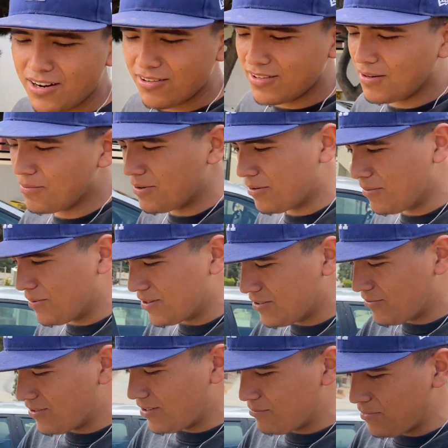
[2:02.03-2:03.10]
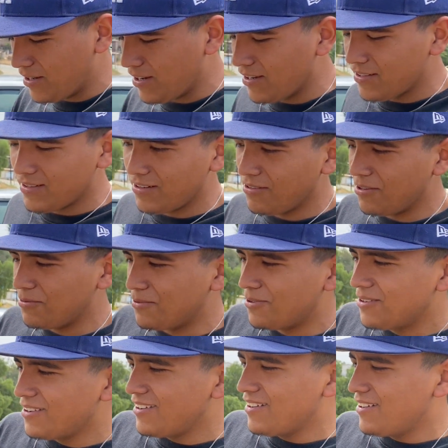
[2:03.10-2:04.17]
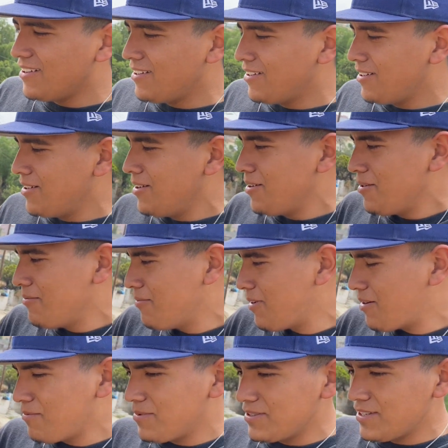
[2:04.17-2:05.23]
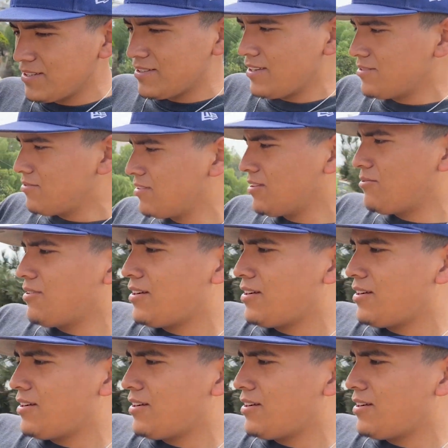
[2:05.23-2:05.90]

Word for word: la otra, pero mi papá se fue en pica y se lo llevó. Pero pues es eso, ahorita voy